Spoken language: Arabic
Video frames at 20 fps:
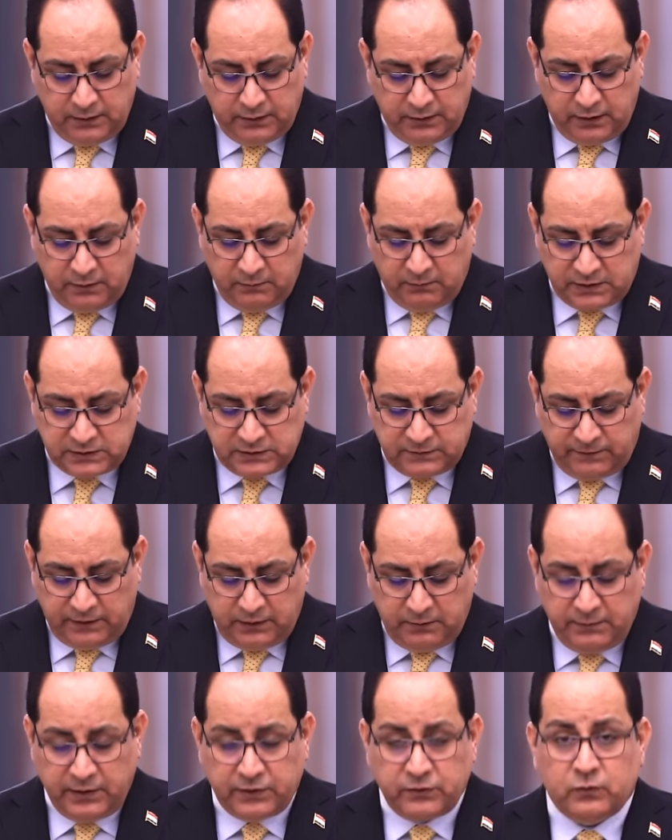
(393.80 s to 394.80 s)
للمصفى
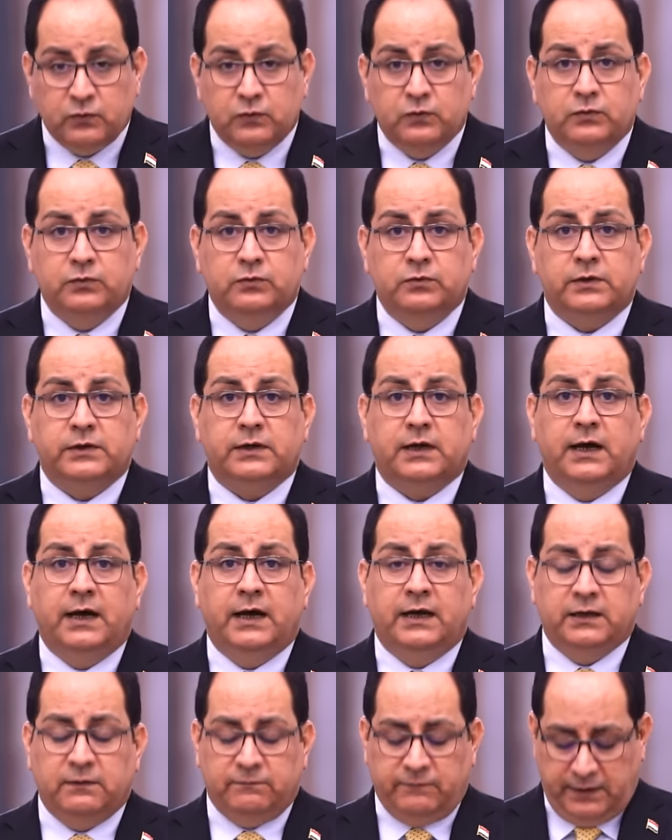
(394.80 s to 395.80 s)
المذكور
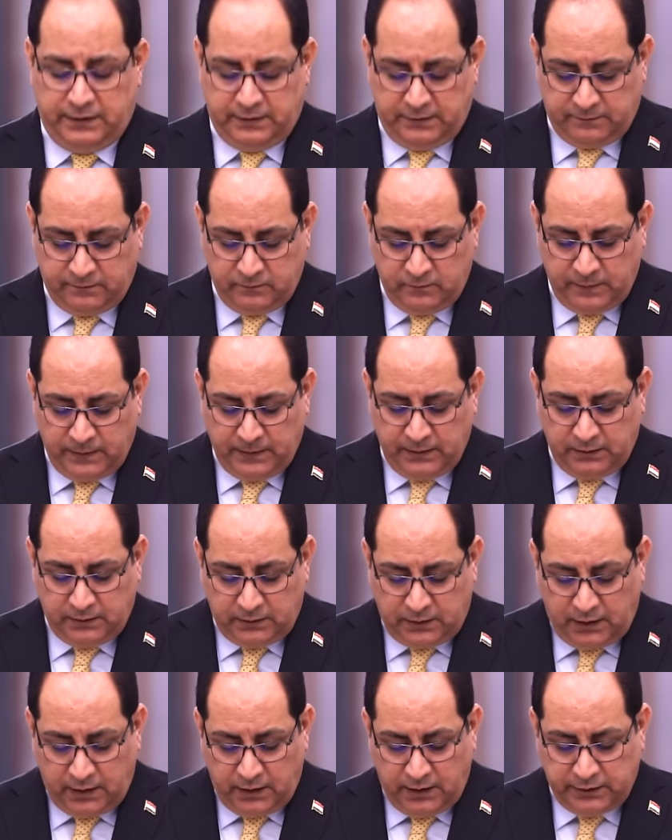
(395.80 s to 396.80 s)
آنفا
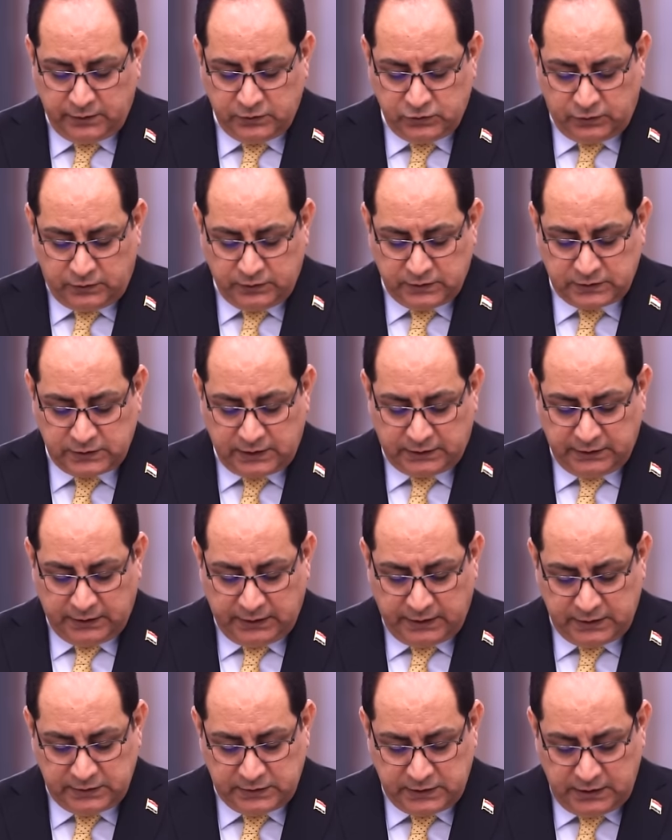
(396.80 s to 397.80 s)
خارج حصة
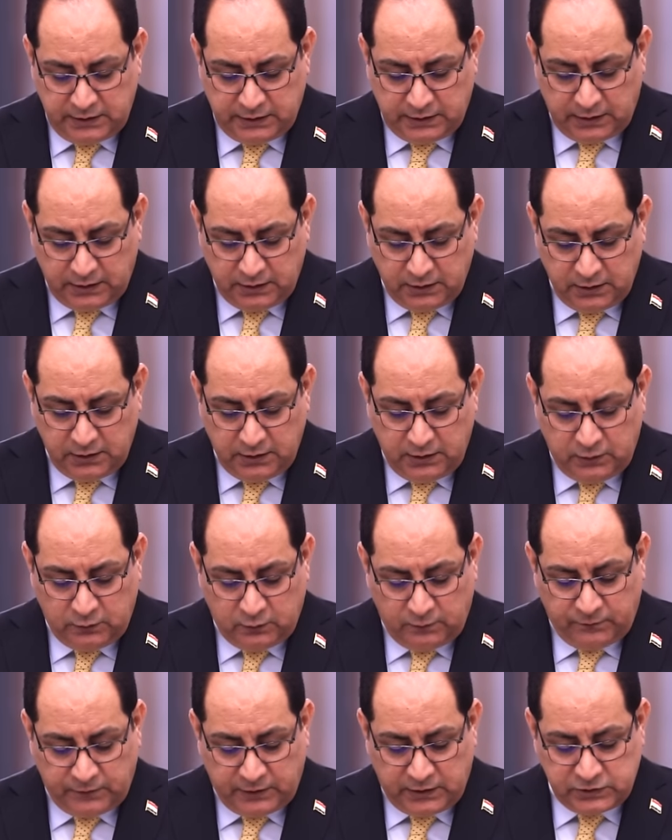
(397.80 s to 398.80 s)
الخزينة
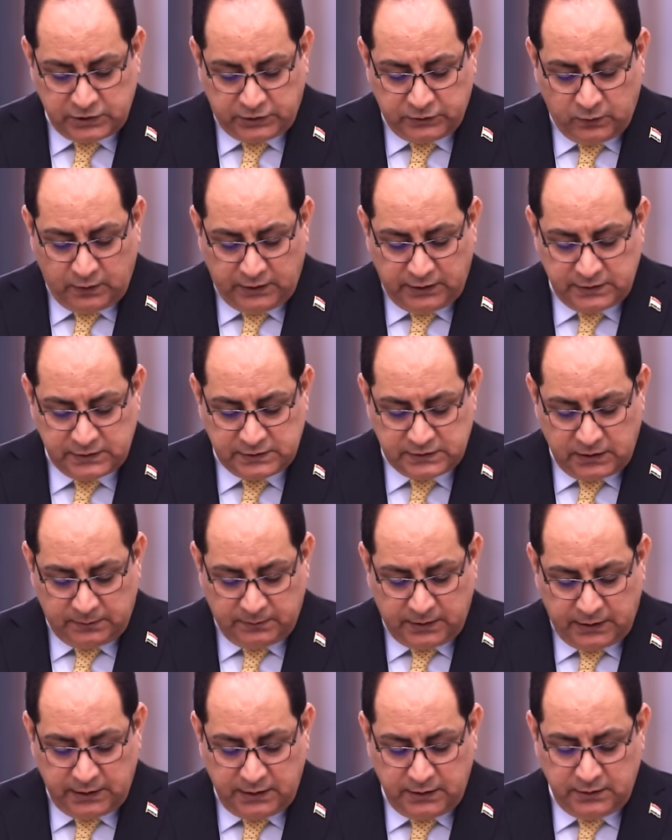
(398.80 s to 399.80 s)
وفق جدول
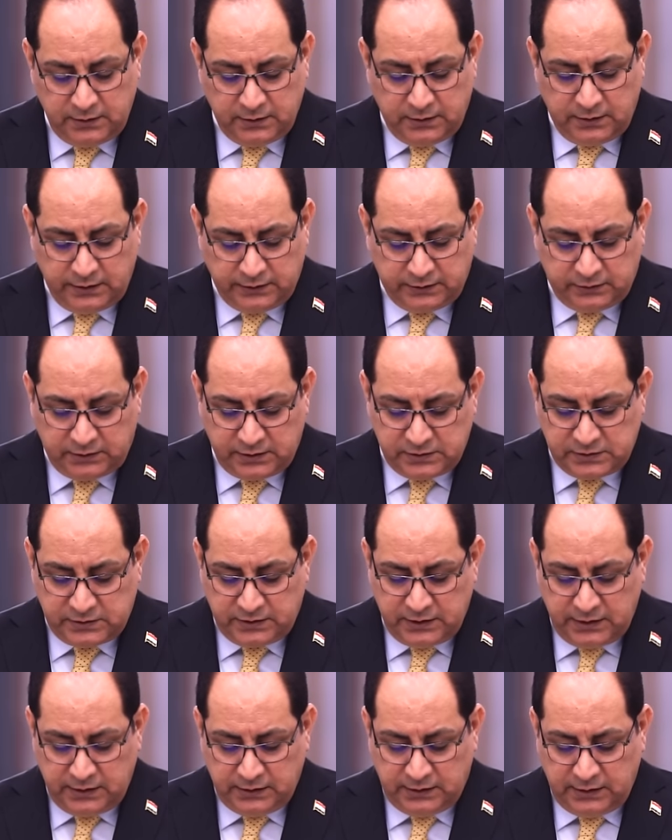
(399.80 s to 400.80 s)
زمني
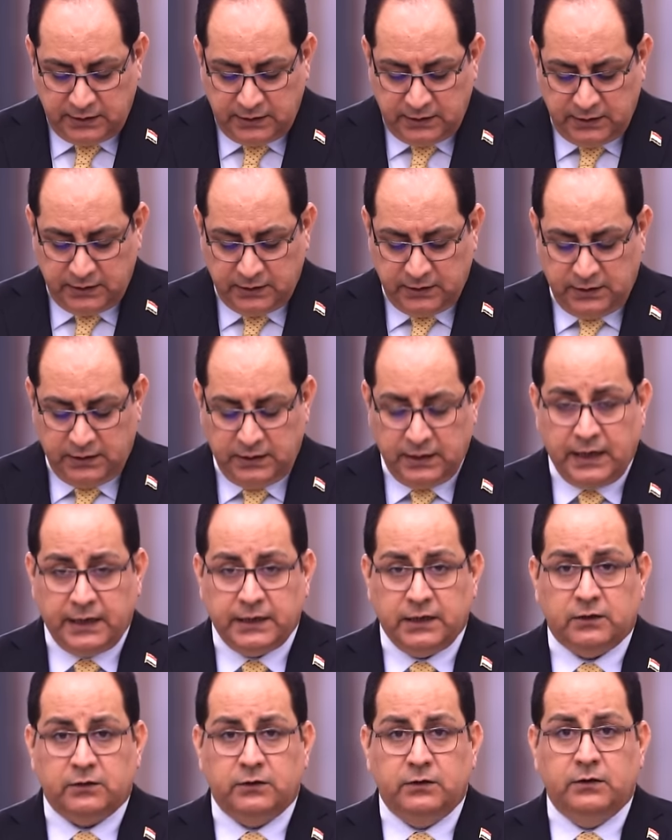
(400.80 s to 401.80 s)
للتسديد لا
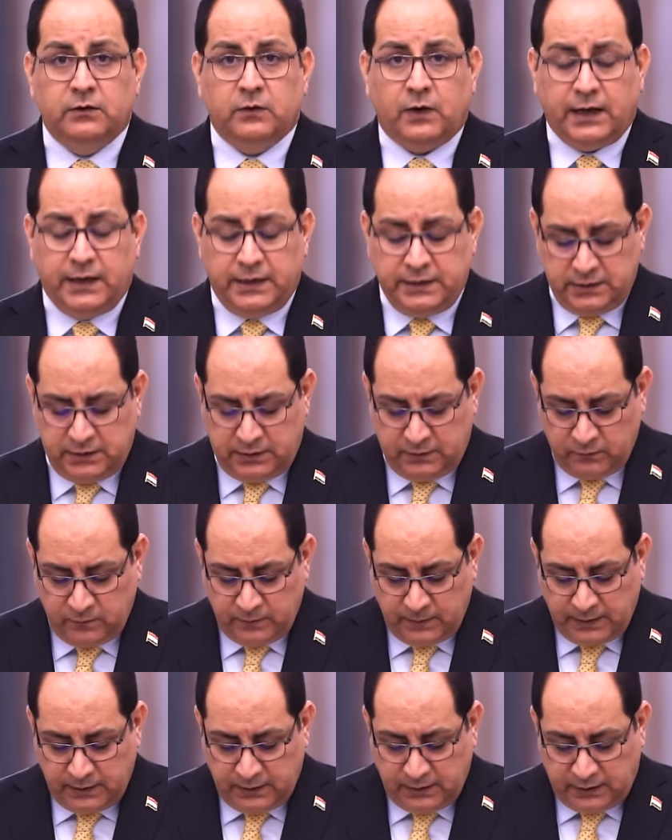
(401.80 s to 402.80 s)
يقل عن
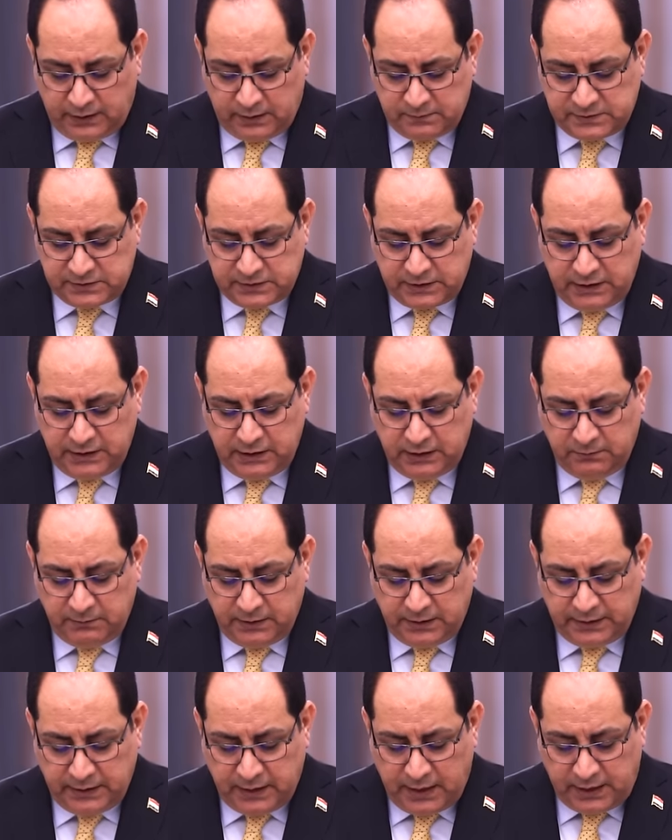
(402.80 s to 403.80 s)
50
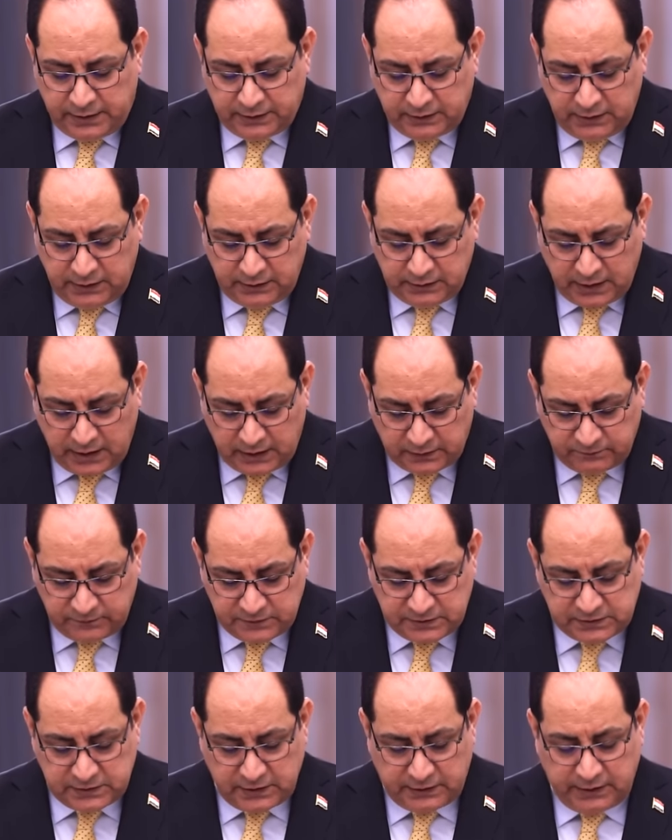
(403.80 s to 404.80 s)
مليار دينار في
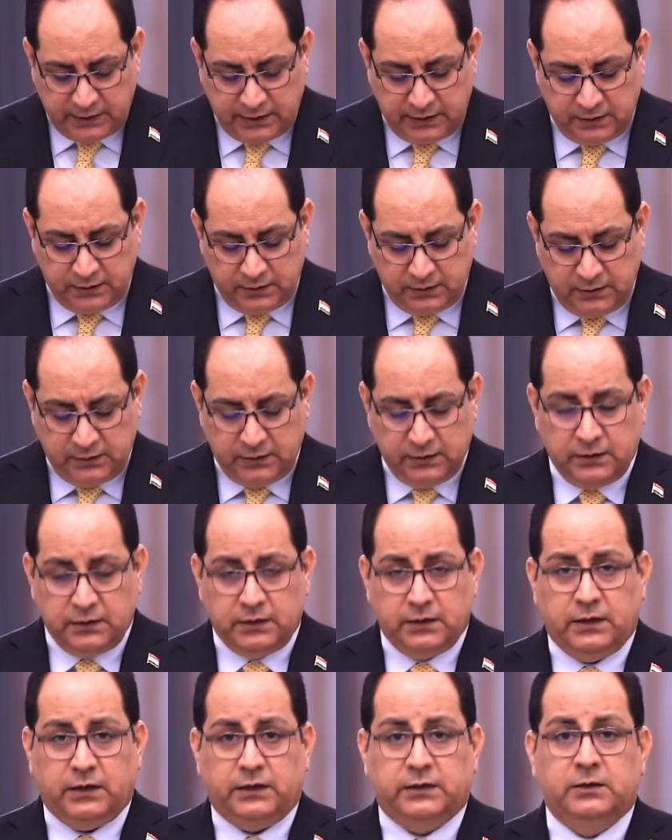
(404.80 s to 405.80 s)
السنة
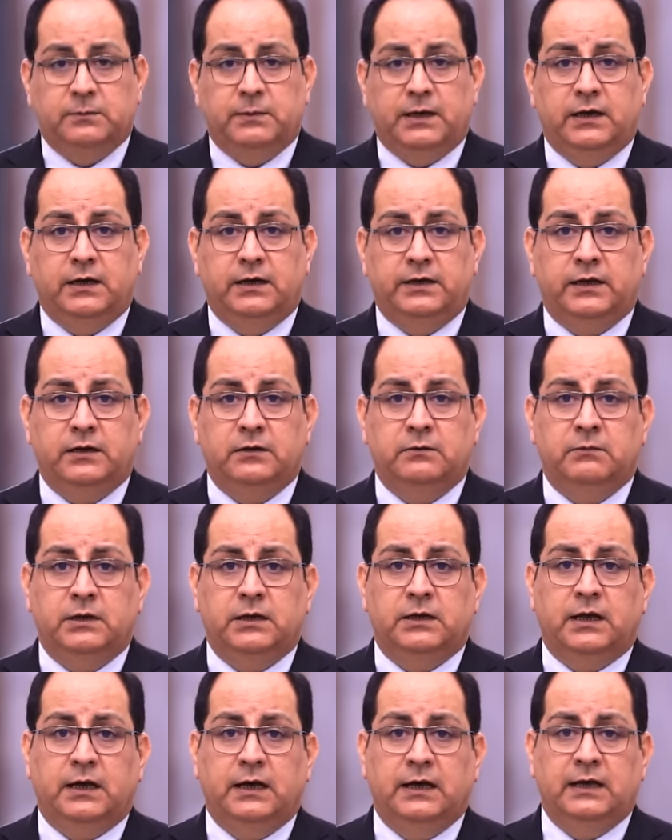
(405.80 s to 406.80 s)
اعتبارا
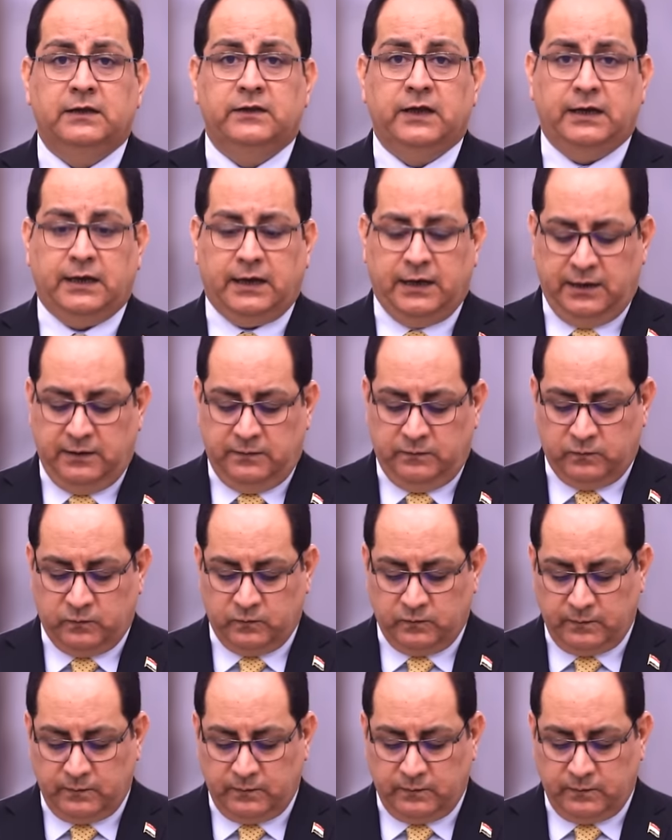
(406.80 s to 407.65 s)
من هذا العام